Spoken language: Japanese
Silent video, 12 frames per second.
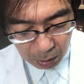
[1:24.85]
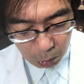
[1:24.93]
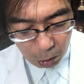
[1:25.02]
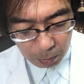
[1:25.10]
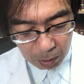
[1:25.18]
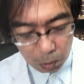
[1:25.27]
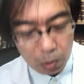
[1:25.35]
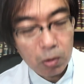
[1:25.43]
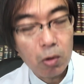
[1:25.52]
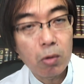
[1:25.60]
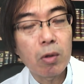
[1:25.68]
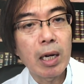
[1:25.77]
例えばこう
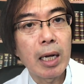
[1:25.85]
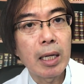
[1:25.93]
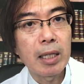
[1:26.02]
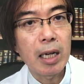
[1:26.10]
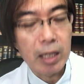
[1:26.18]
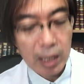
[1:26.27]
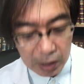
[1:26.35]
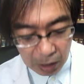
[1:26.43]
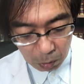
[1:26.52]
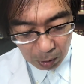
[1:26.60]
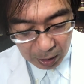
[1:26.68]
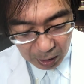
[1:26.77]
喉が鳴り出し
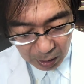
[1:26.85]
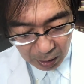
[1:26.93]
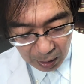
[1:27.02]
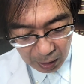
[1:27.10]
たとかね